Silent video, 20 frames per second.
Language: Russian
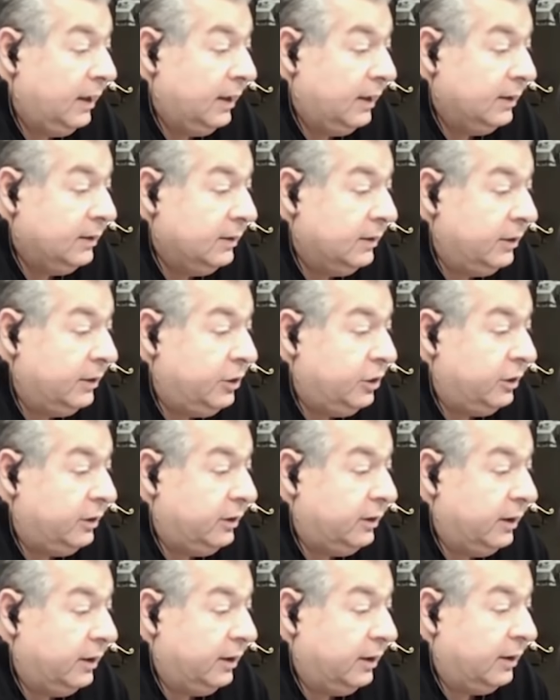
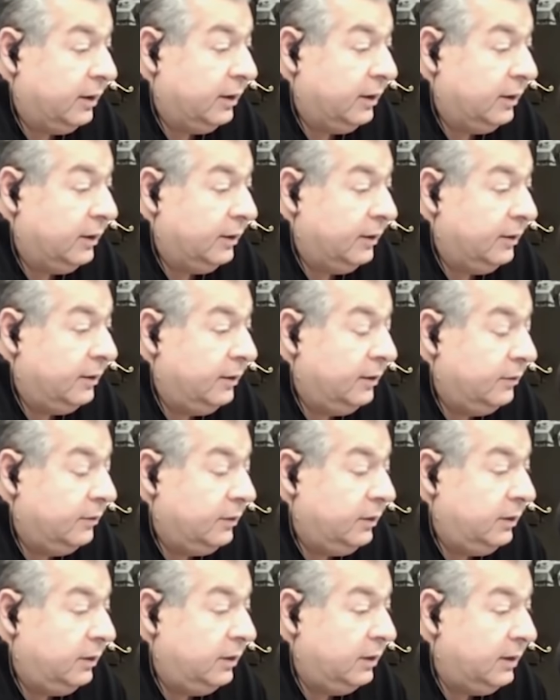Значит, э,
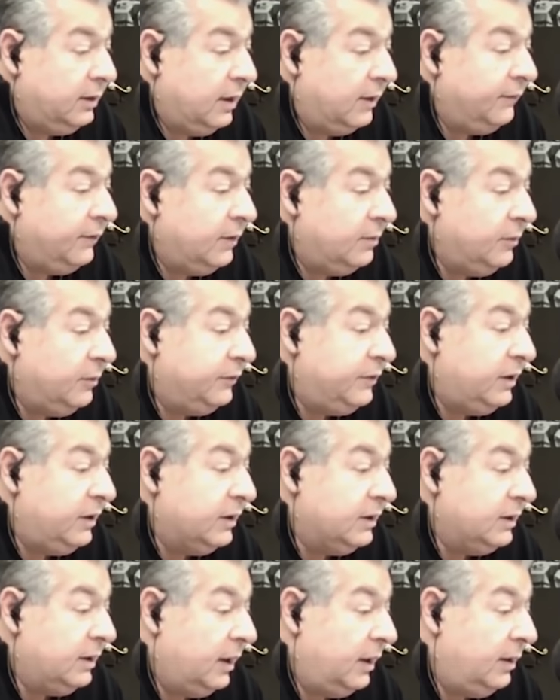недавно мы
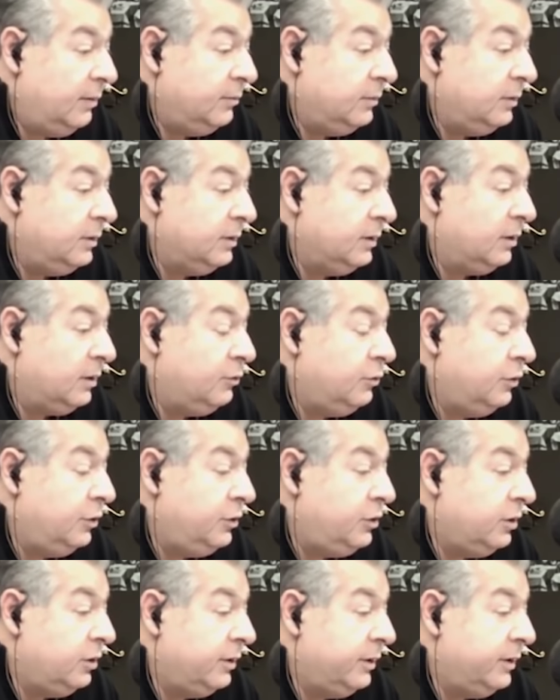все знаем,
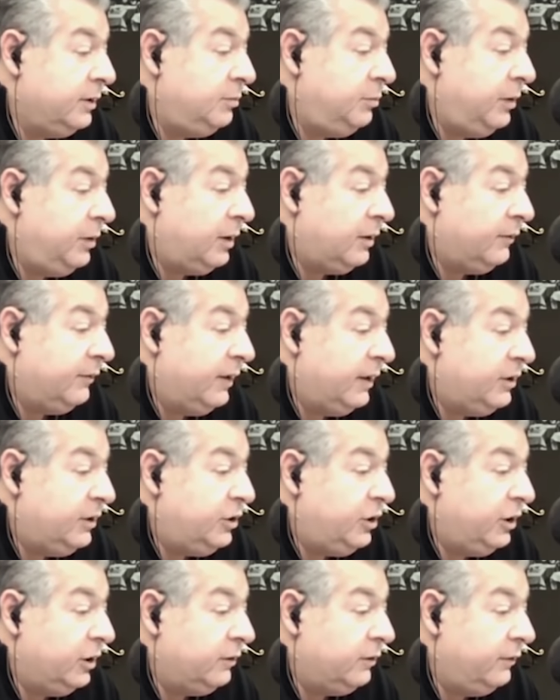закончилась первая
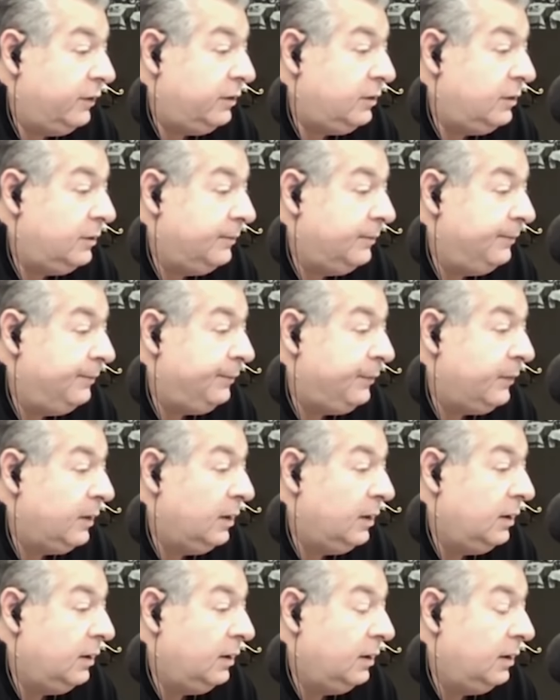четверть,
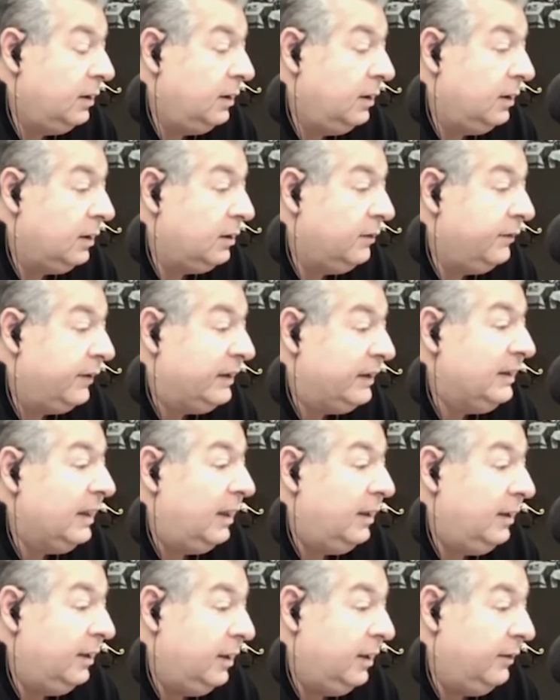э,
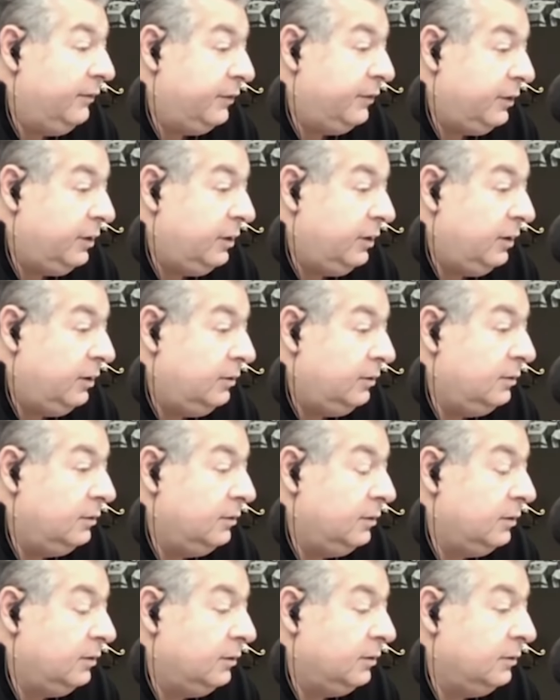квартальная, вернее,
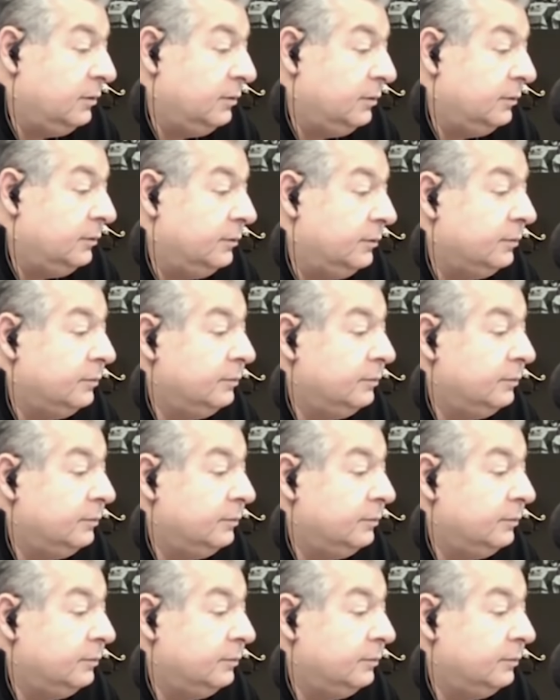а, э,